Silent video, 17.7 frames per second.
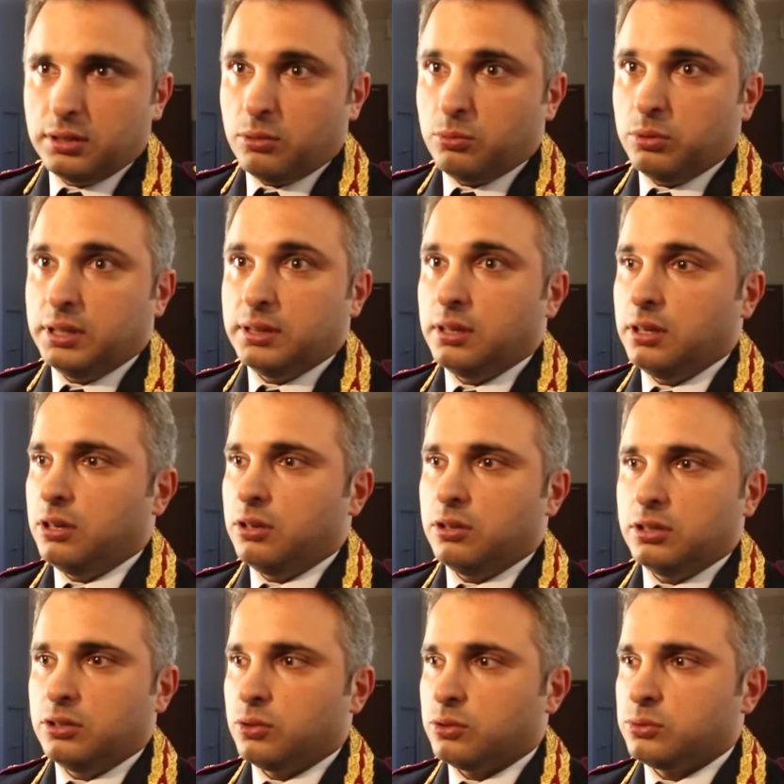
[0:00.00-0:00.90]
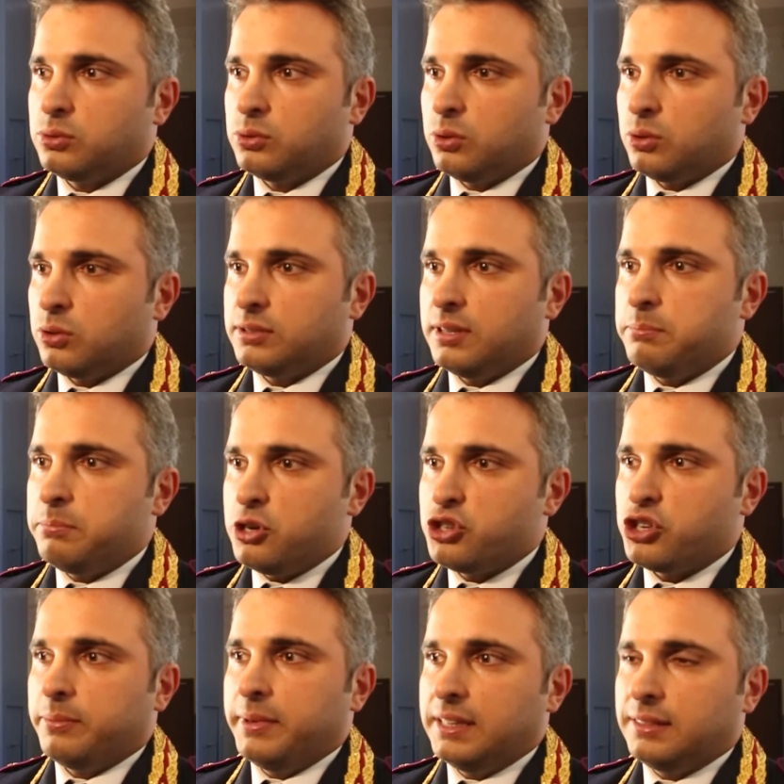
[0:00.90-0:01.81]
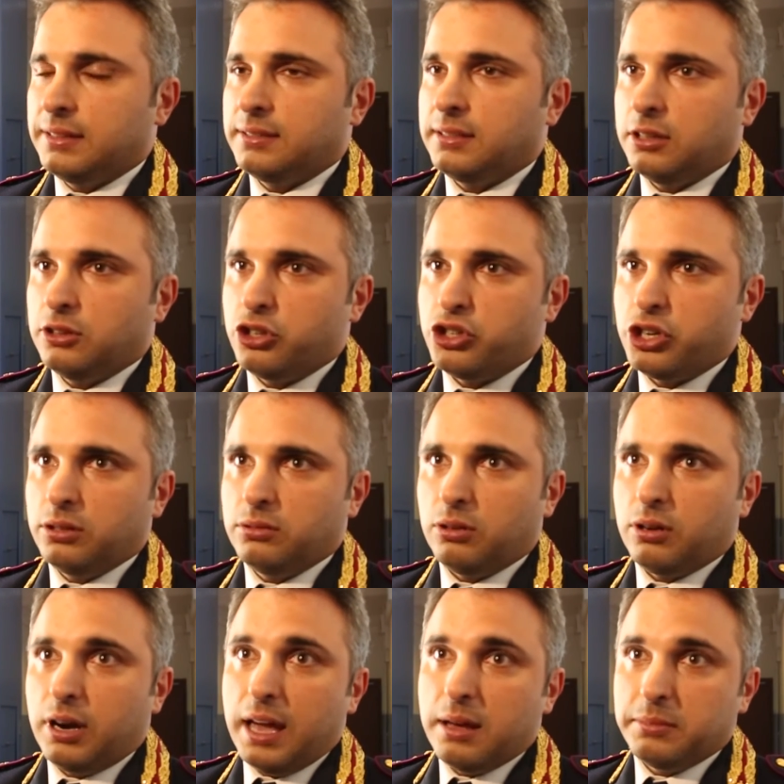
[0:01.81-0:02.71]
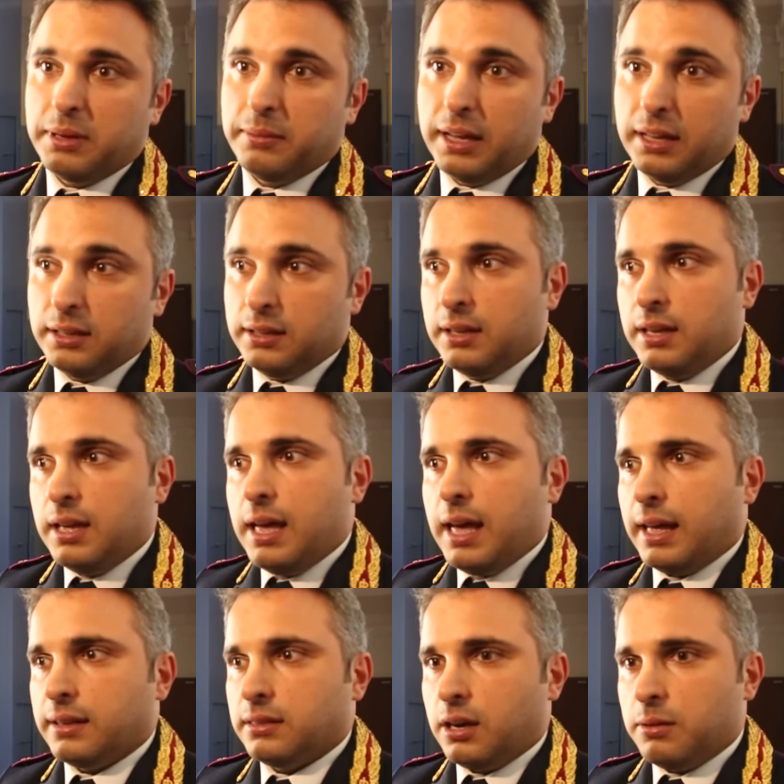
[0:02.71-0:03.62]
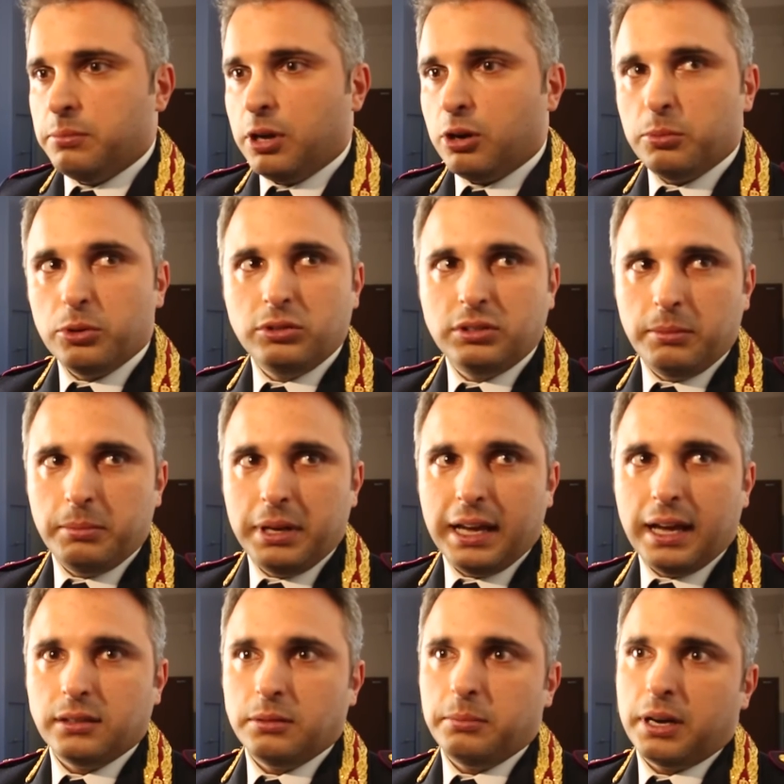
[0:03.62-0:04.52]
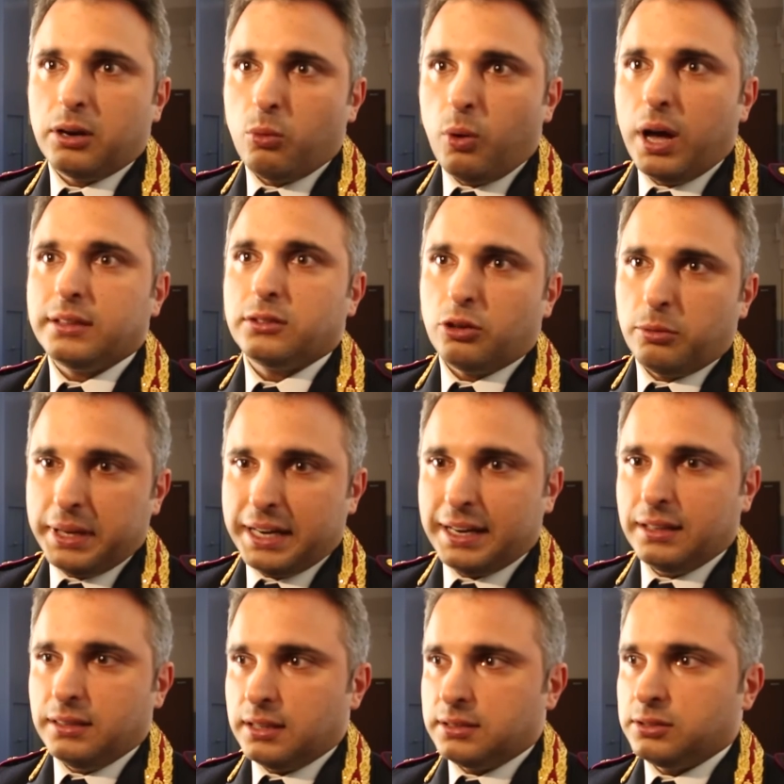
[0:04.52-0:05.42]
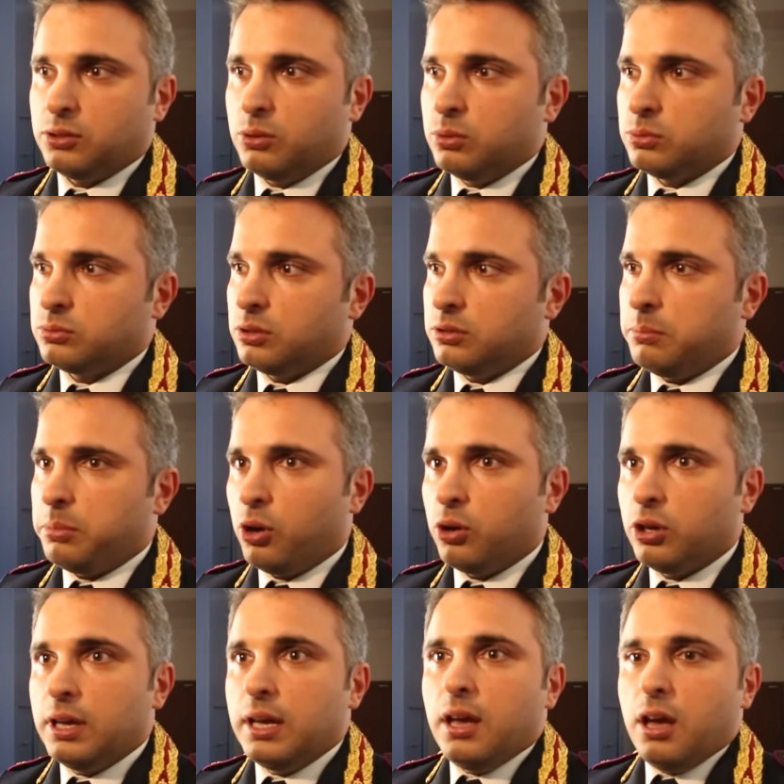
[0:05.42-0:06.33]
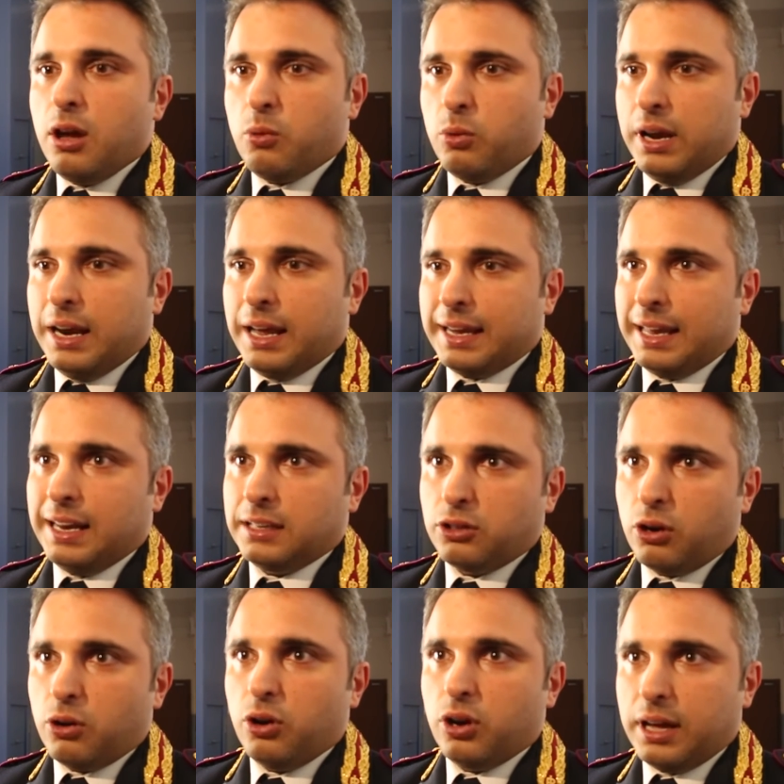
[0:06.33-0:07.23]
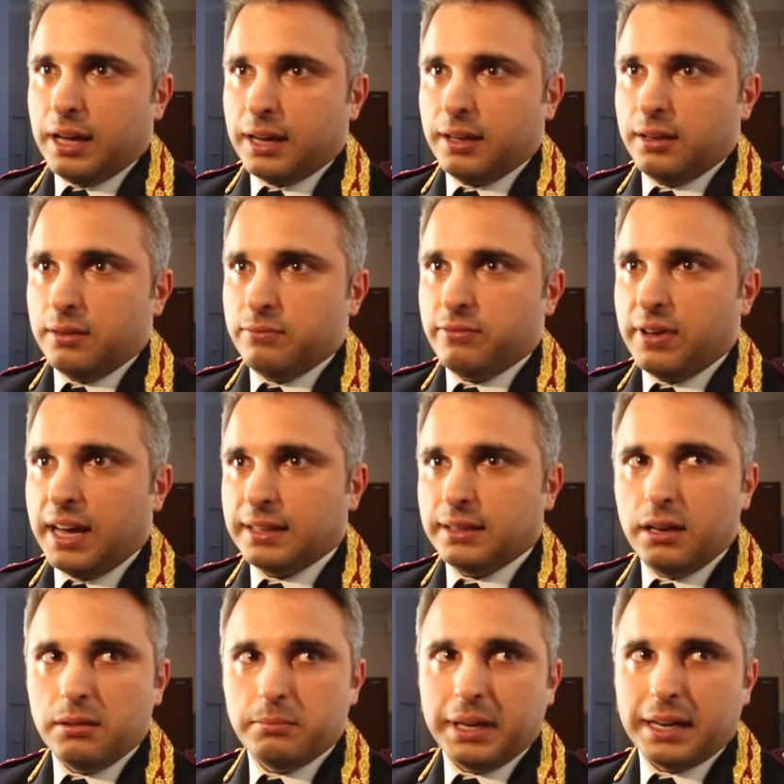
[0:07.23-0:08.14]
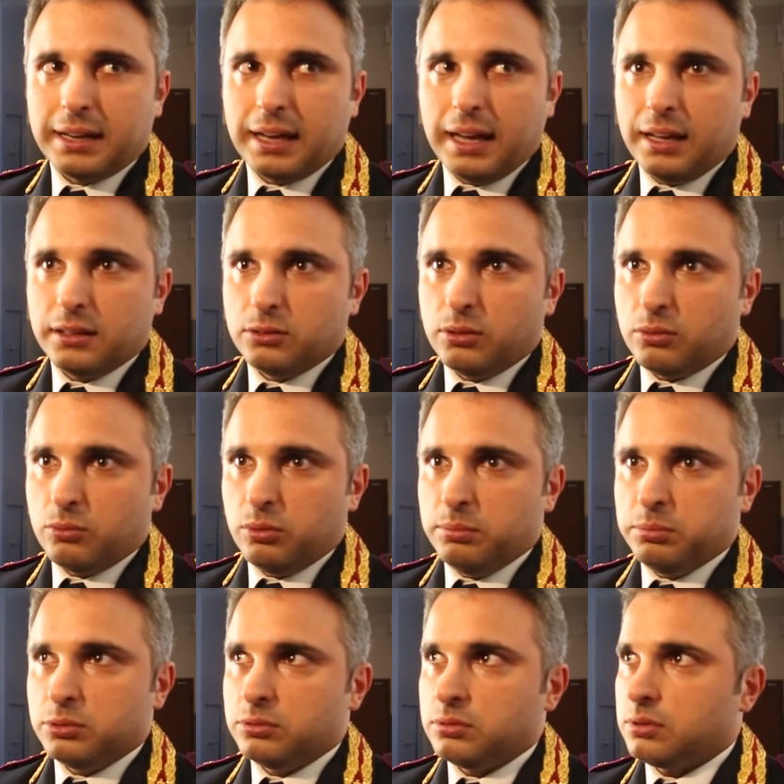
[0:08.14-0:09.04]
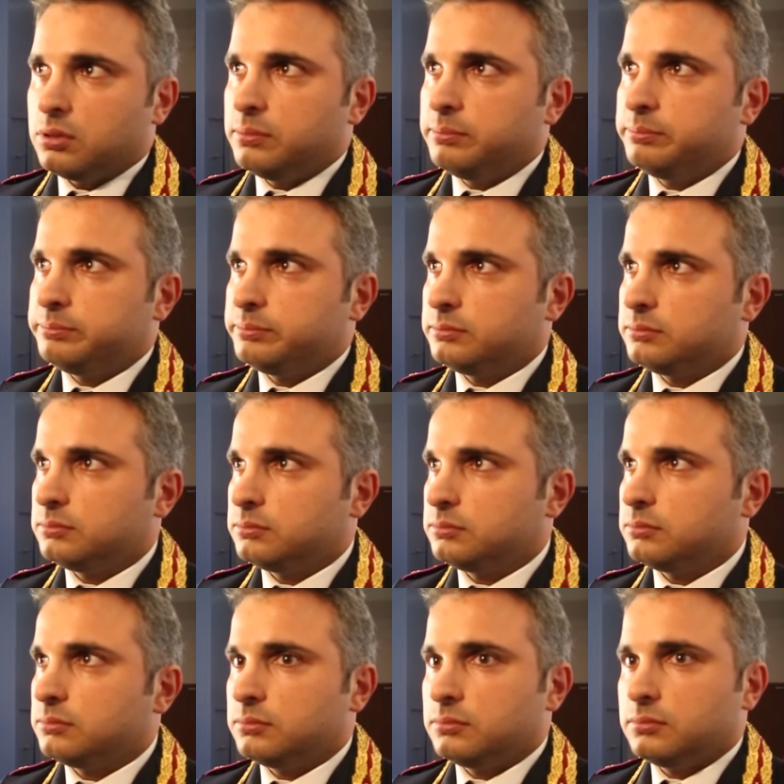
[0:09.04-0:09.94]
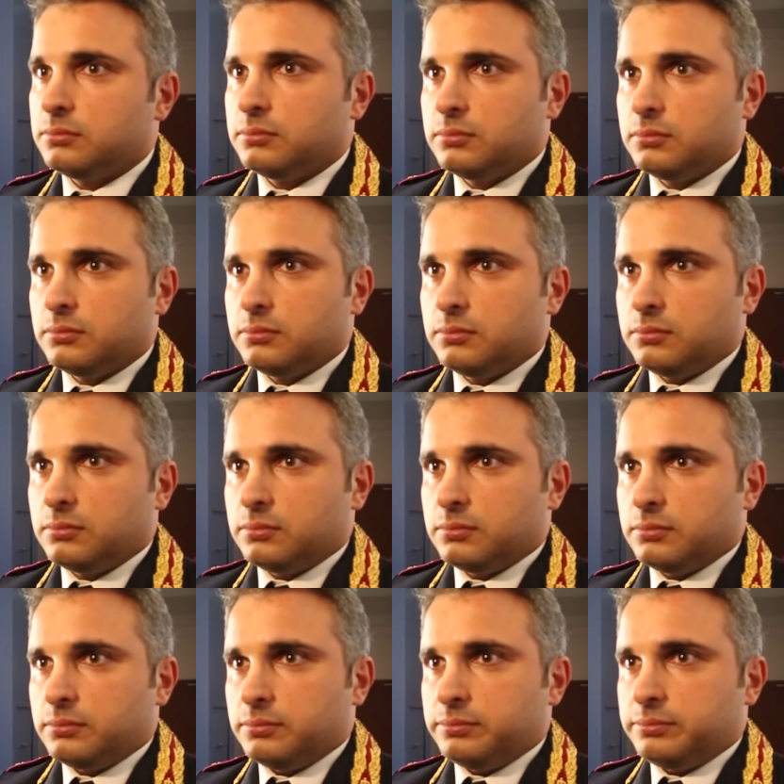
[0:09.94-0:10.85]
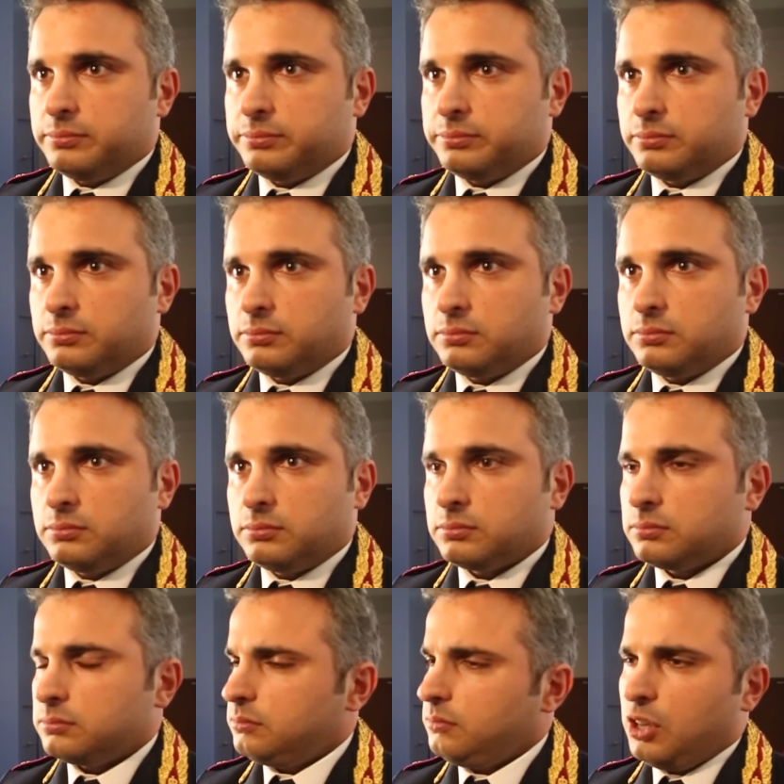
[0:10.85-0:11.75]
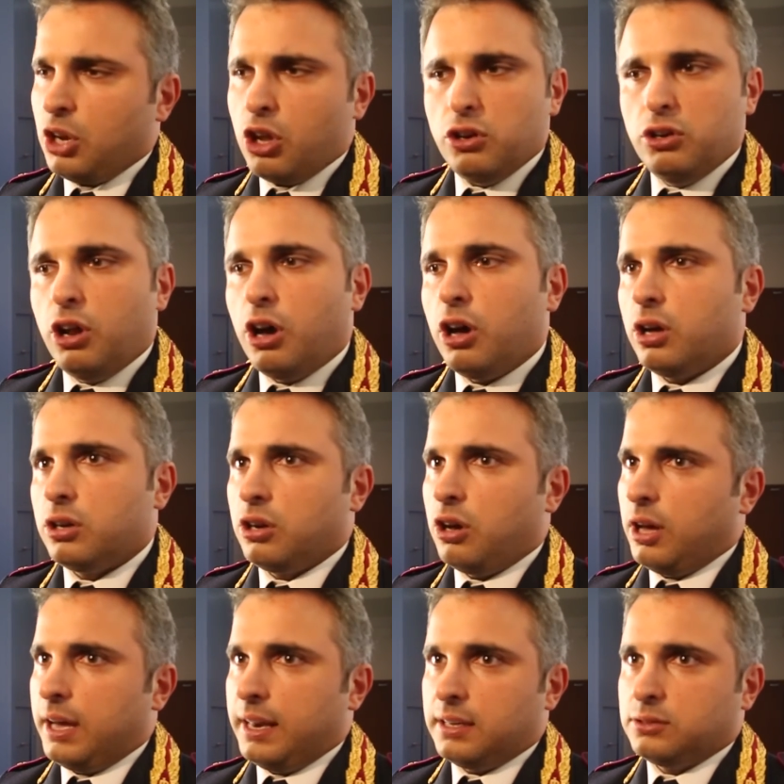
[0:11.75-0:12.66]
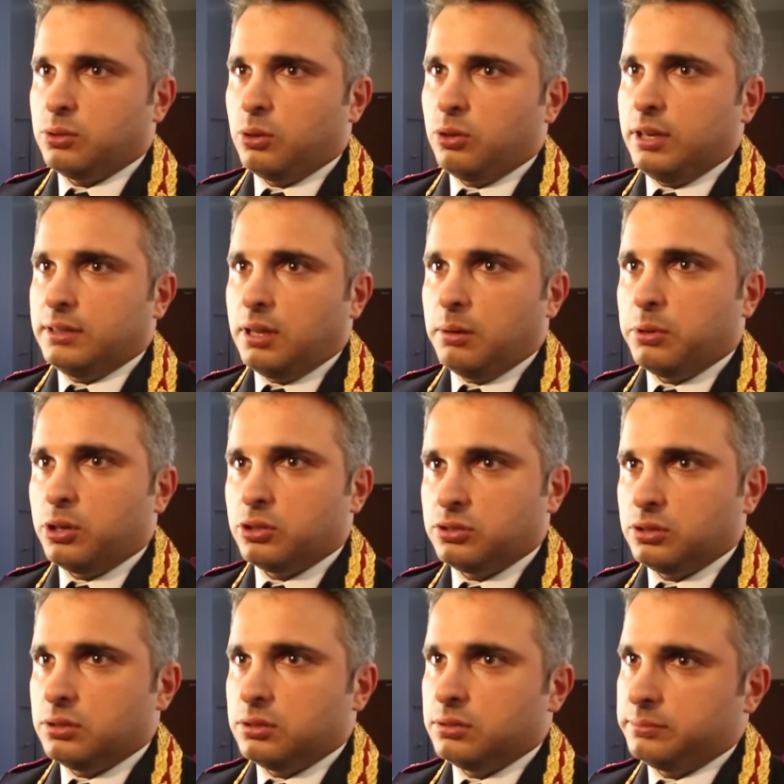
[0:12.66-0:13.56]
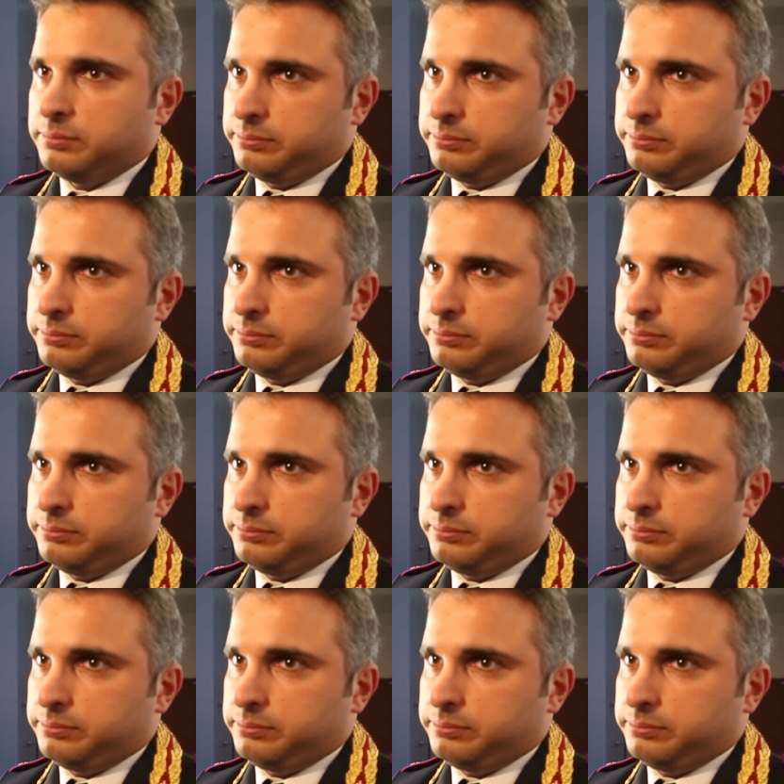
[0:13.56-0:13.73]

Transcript: quindi non sono semplicemente 700 grammi ma andrebbero moltiplicati per 4 per rendersi conto di poi quella che è la droga che invade il mercato a quel punto avanzata era il luogo dello spaccio e il cliente era... No, no, era solo il deposito.